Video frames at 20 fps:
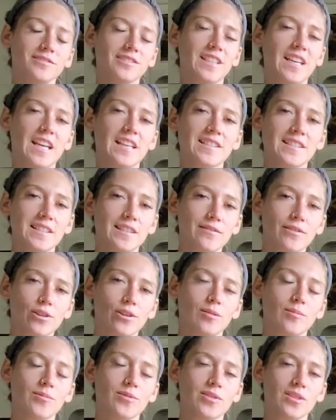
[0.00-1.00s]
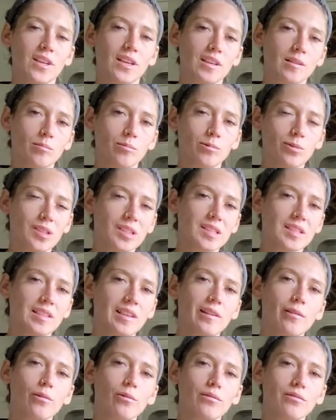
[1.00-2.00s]
und herzlich willkommen zu deiner
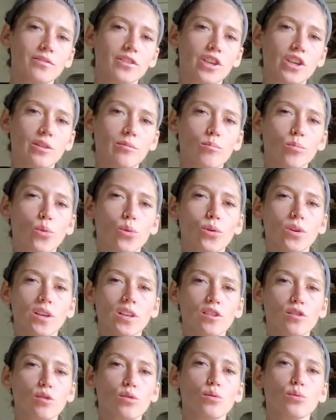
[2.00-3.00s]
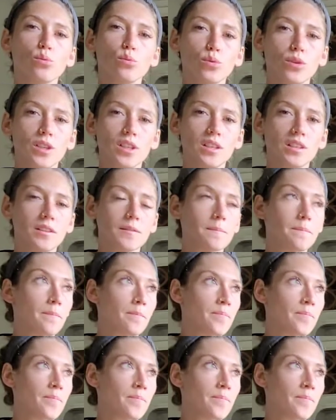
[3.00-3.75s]
Monatslegung für den Monat Juni.